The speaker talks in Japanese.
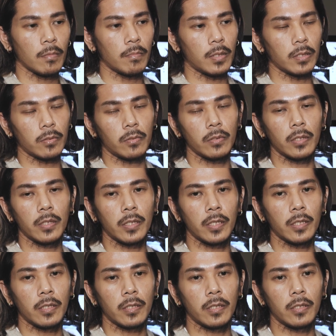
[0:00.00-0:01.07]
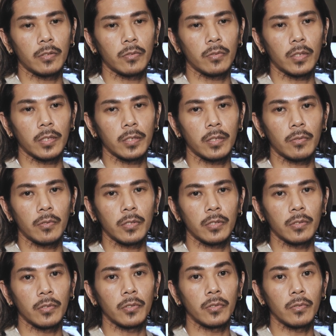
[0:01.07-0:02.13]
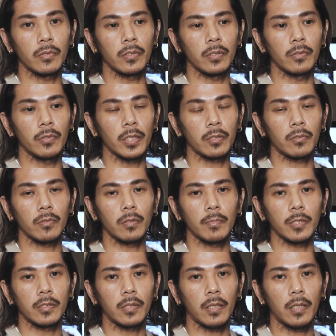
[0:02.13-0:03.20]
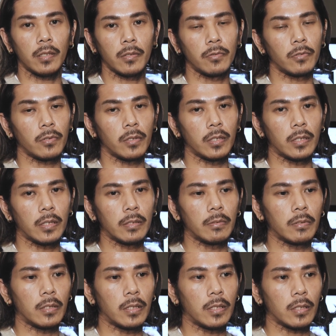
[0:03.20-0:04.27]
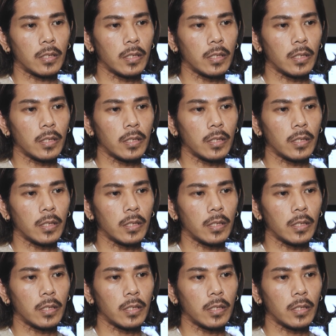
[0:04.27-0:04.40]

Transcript: まあそこでね、えー、紹介した堀市の人に予約取りましたっていう人がいたりとか、